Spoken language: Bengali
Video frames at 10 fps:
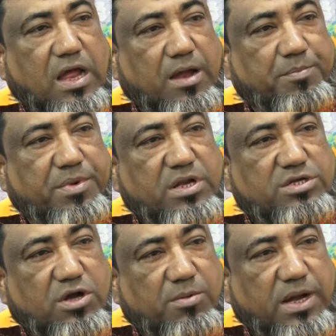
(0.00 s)
আপনারা
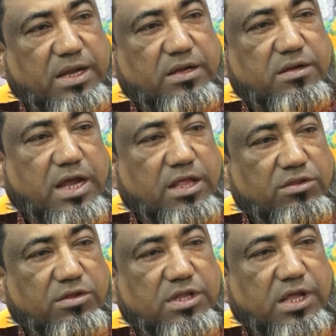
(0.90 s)
সবাই
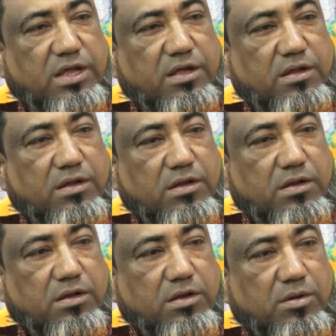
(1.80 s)
কেন্দ্রতে
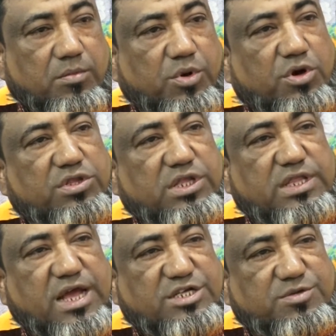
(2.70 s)
ভোট
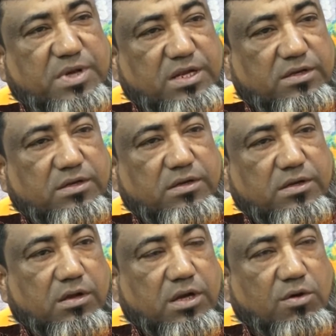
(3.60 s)
দিতে আসবেন
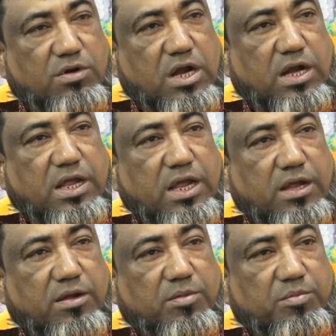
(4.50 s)
নৌকাকে
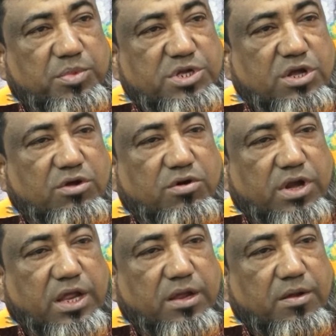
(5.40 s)
বিজয়
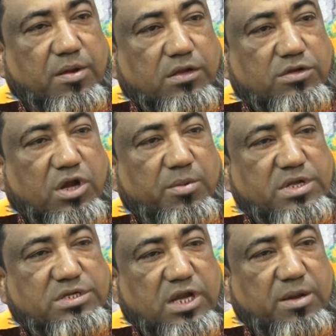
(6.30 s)
করে
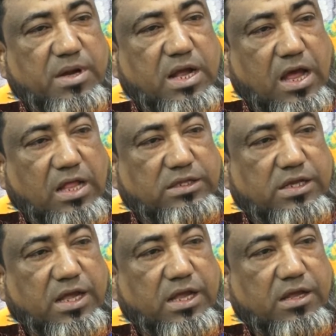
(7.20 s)
সোলেমান সেলিমের
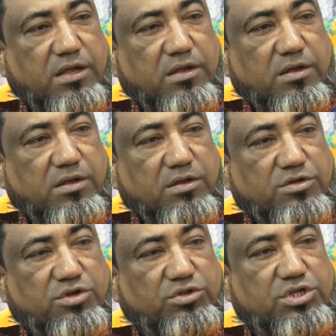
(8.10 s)
হাতকে
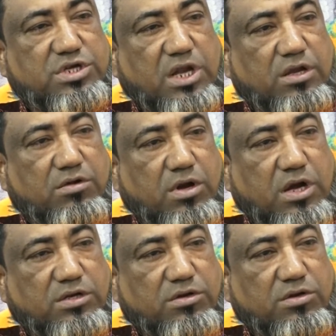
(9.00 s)
শক্তিশালী
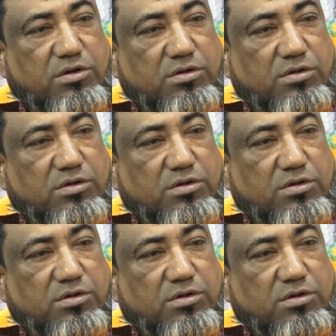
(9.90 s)
করার জন্য